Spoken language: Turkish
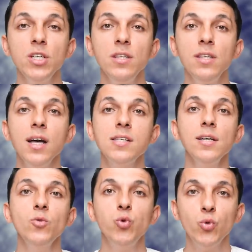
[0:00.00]
yılında
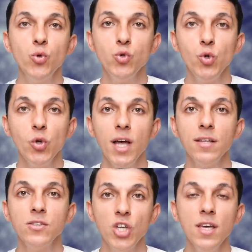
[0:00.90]
ise tutkusu
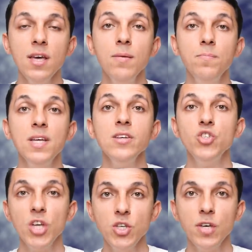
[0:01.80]
olan şeyi bir
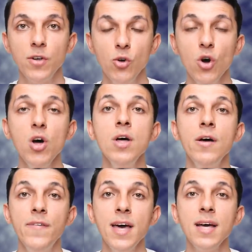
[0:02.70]
işe çeviriyor
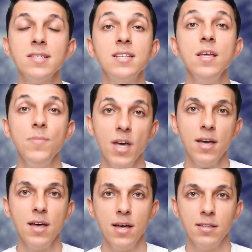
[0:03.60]
ve Sinemia'yı
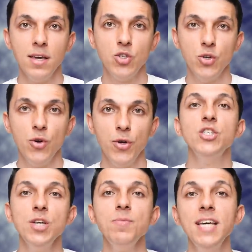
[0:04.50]
hayata geçiriyor.
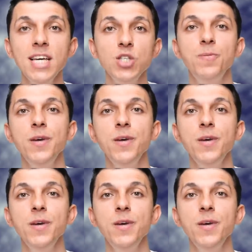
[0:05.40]
Şimdi hiç